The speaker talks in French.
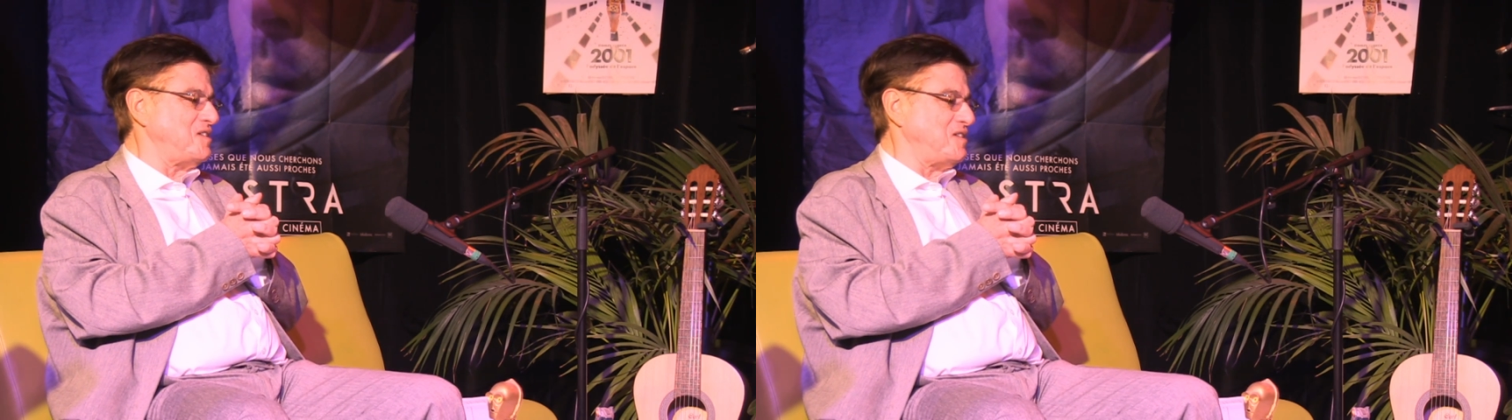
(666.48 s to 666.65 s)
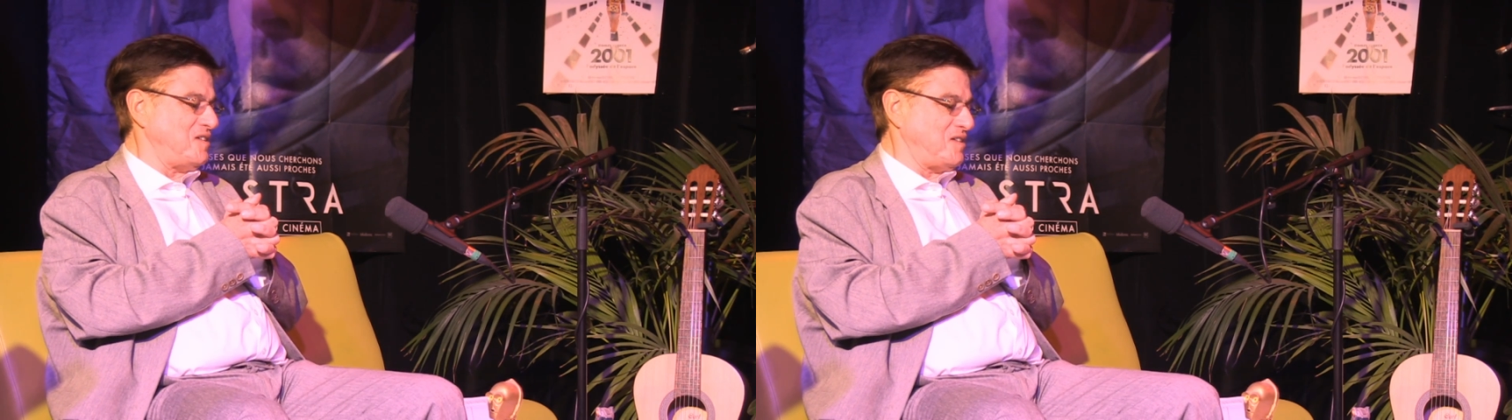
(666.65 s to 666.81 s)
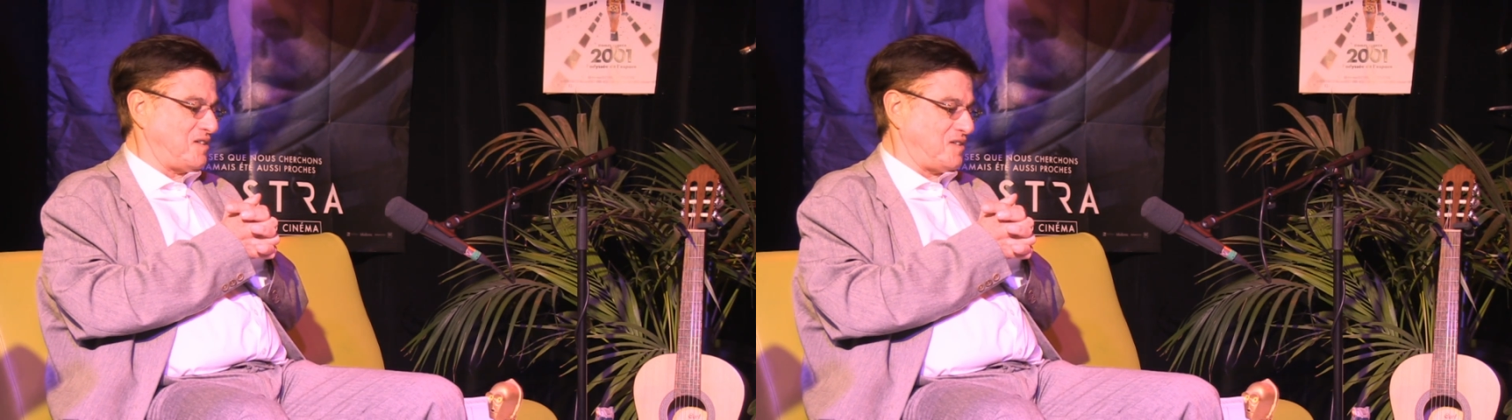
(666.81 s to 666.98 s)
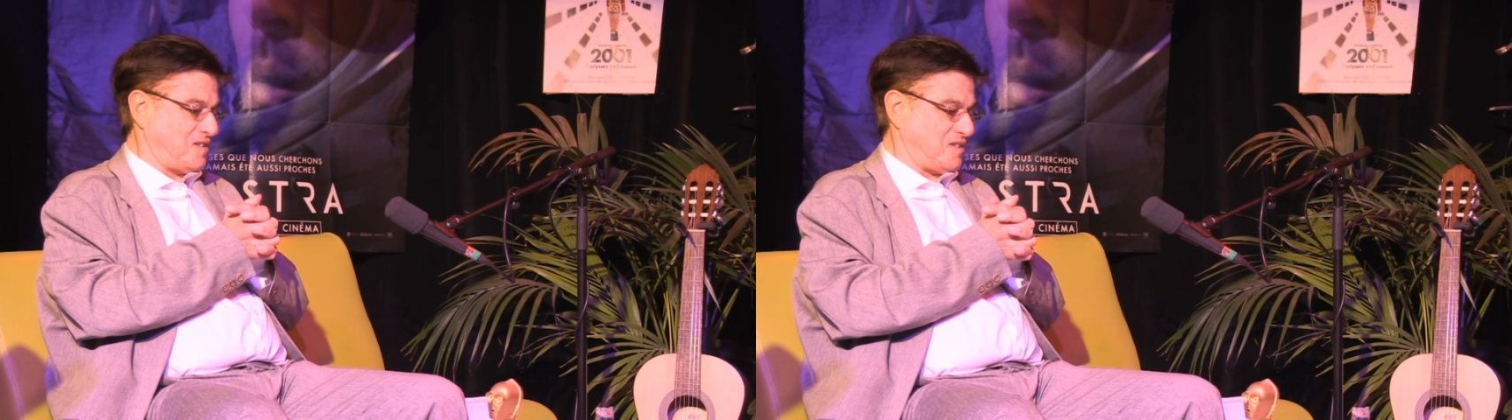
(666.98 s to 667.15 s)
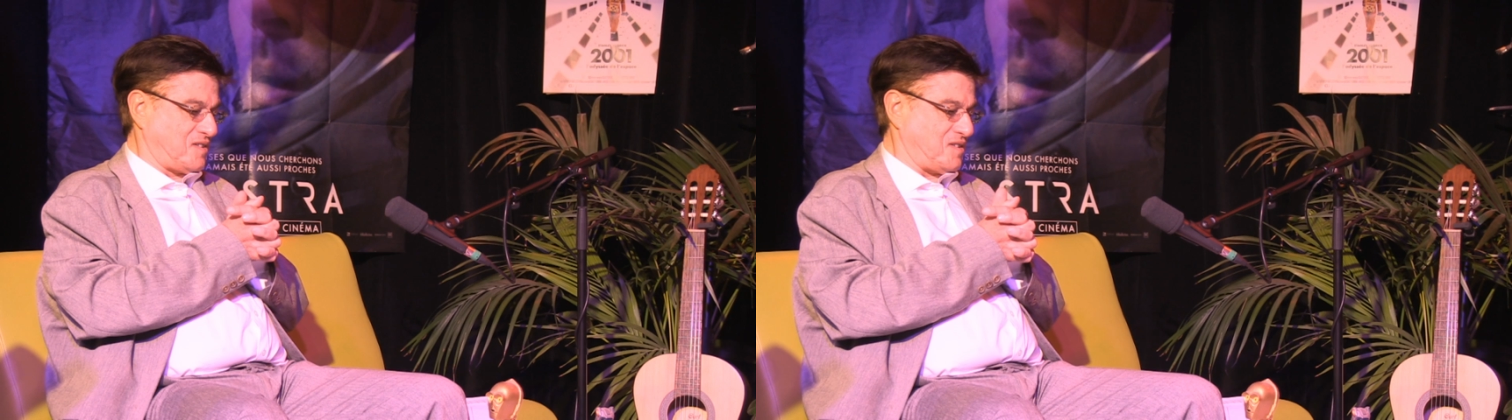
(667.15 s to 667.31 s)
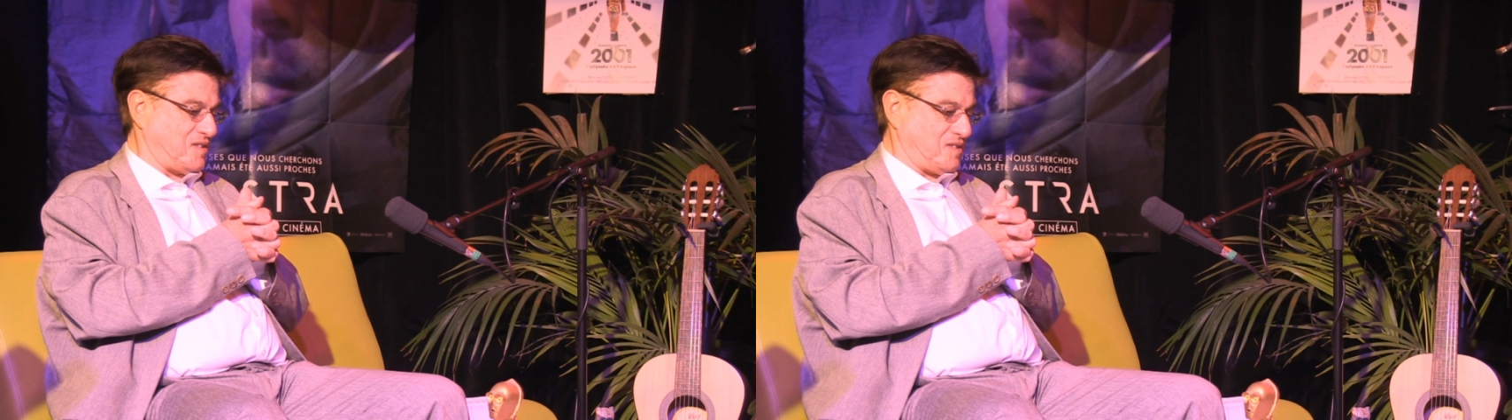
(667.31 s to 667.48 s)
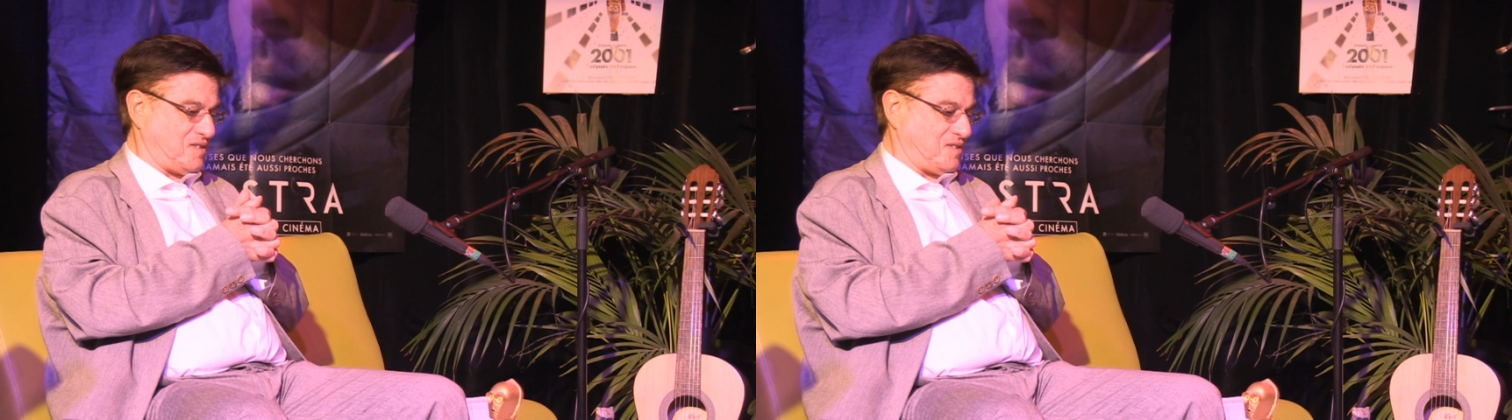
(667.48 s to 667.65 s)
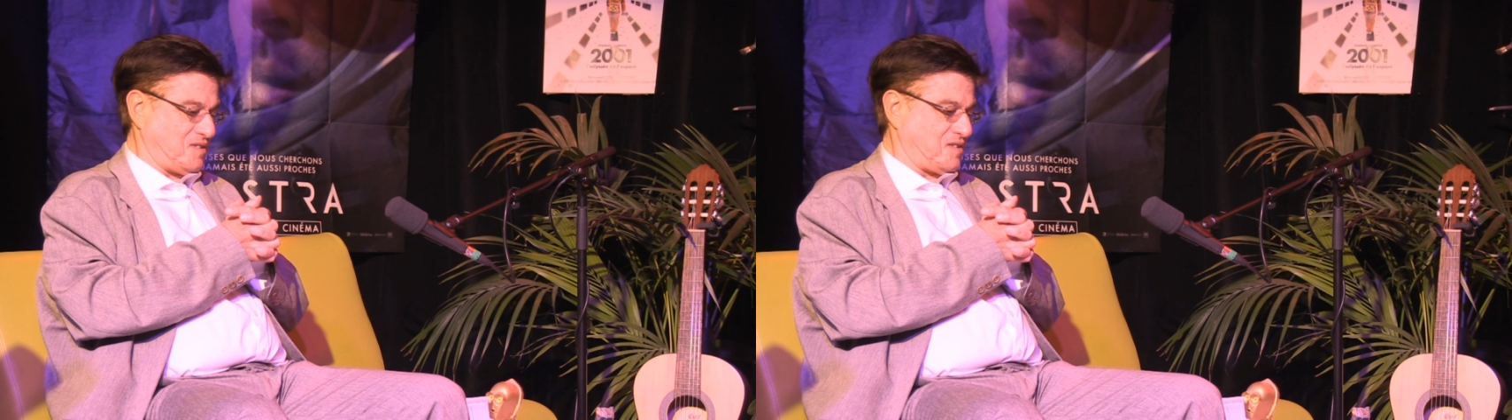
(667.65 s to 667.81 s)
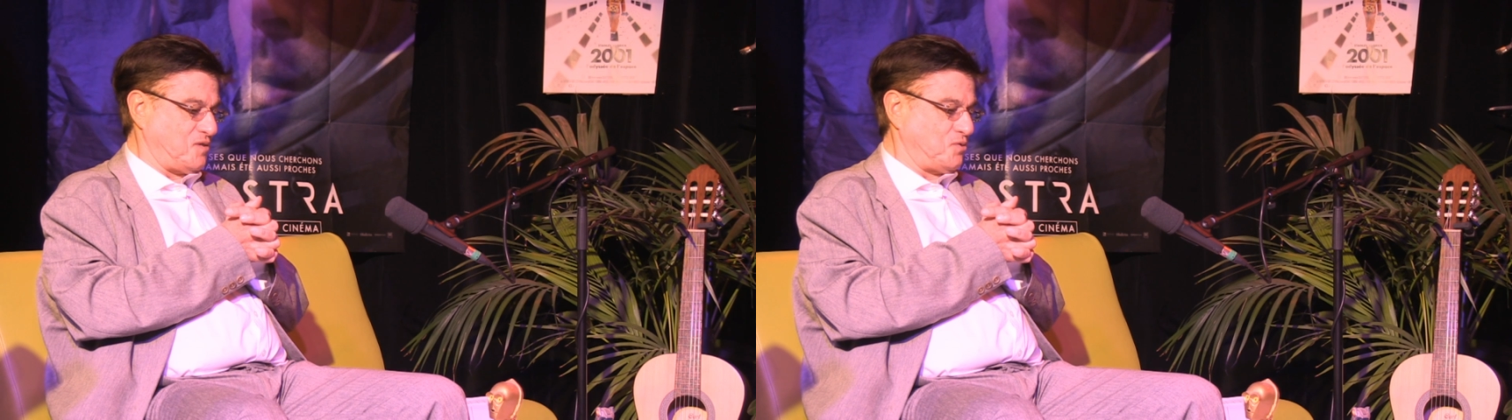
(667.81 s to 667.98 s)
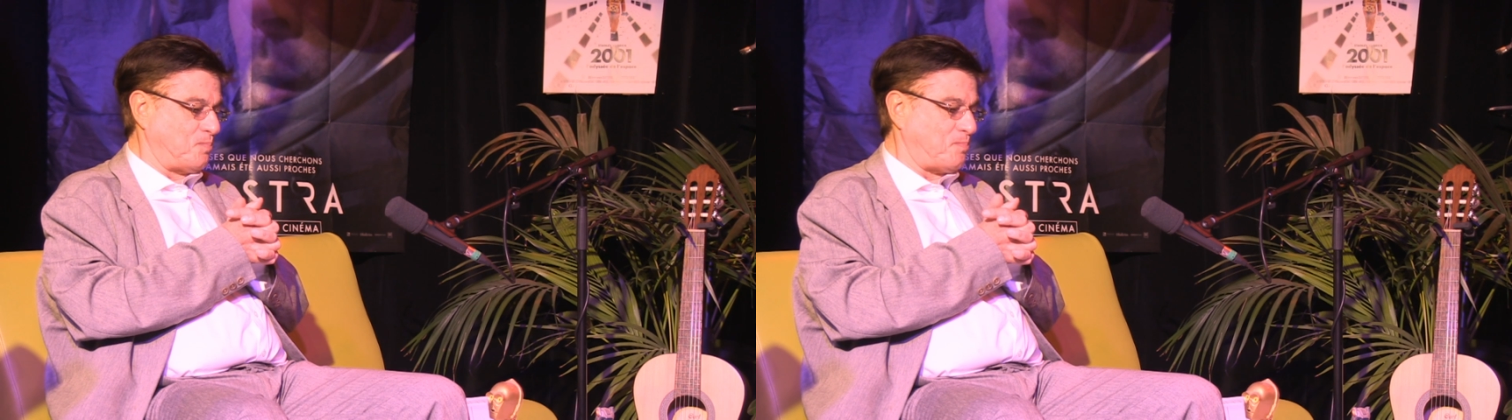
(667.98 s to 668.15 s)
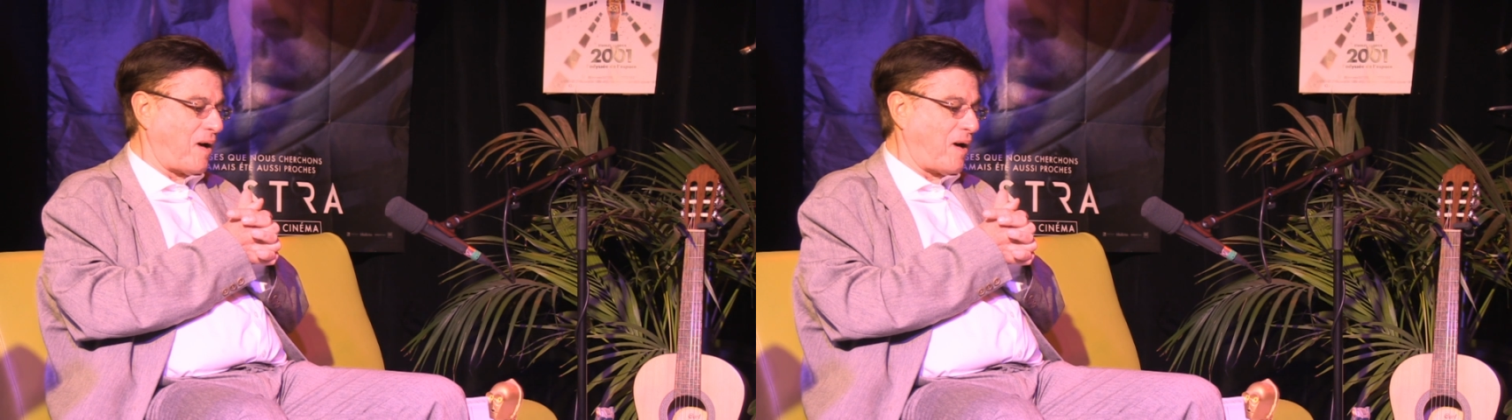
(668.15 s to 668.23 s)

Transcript: qui, qui, nous